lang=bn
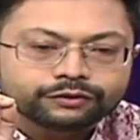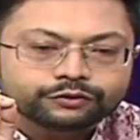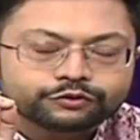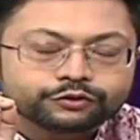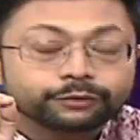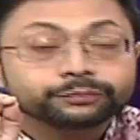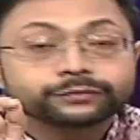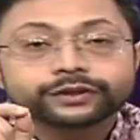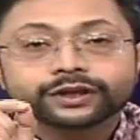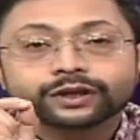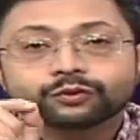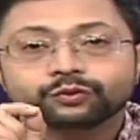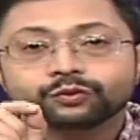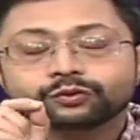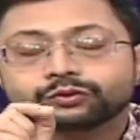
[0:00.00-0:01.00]
সবথেকে
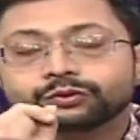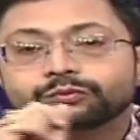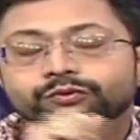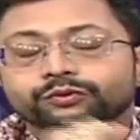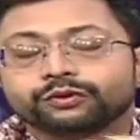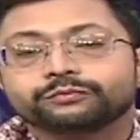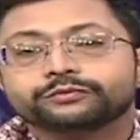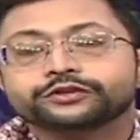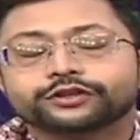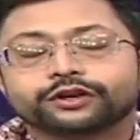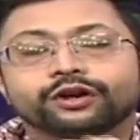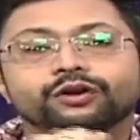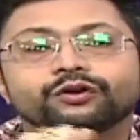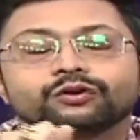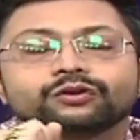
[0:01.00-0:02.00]
গুরুত্বপূর্ণ
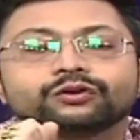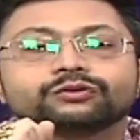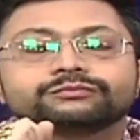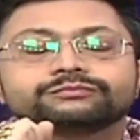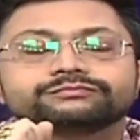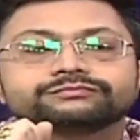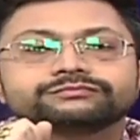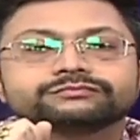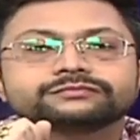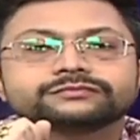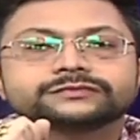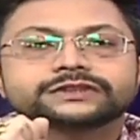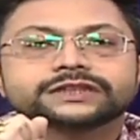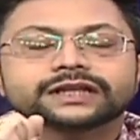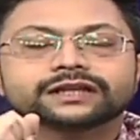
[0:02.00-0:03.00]
বিষয় হলো
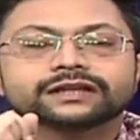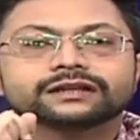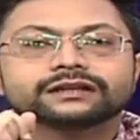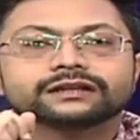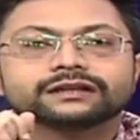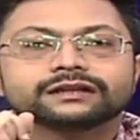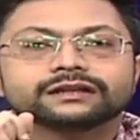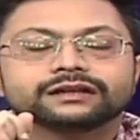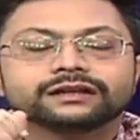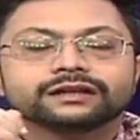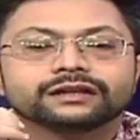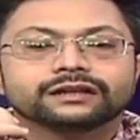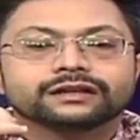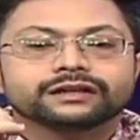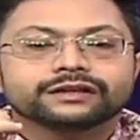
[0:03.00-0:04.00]
যে
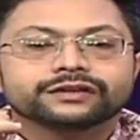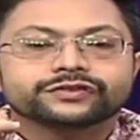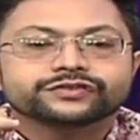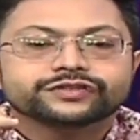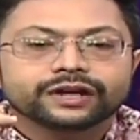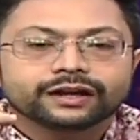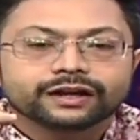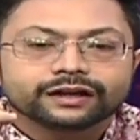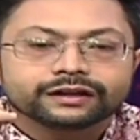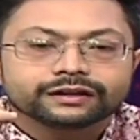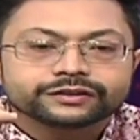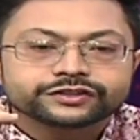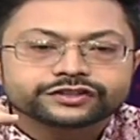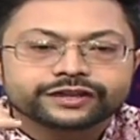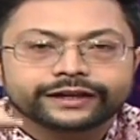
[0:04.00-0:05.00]
যারা
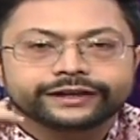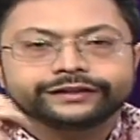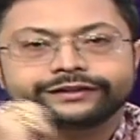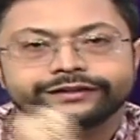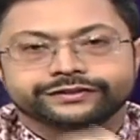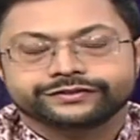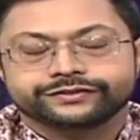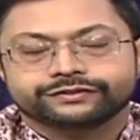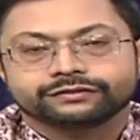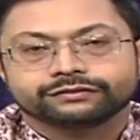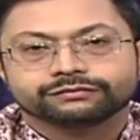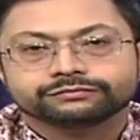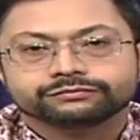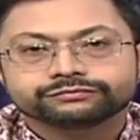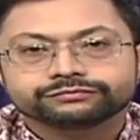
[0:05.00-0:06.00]
সায়েন্টিস্ট
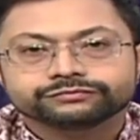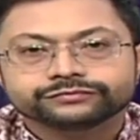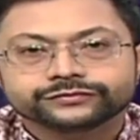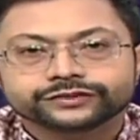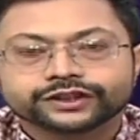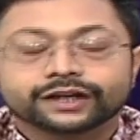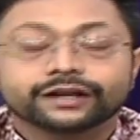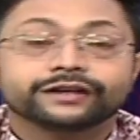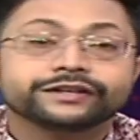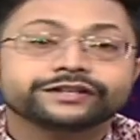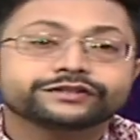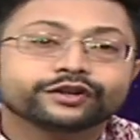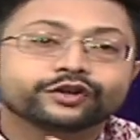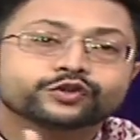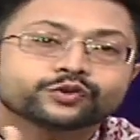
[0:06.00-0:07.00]
যারা
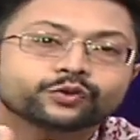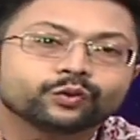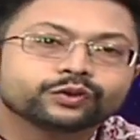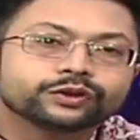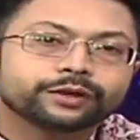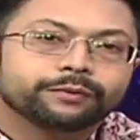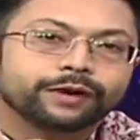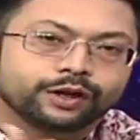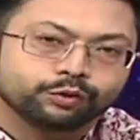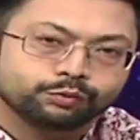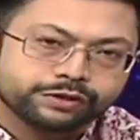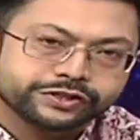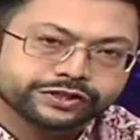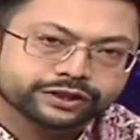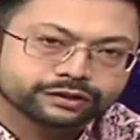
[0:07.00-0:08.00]
রিসার্চ করতে
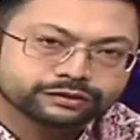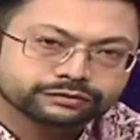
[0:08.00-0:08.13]
ভালোবাসেন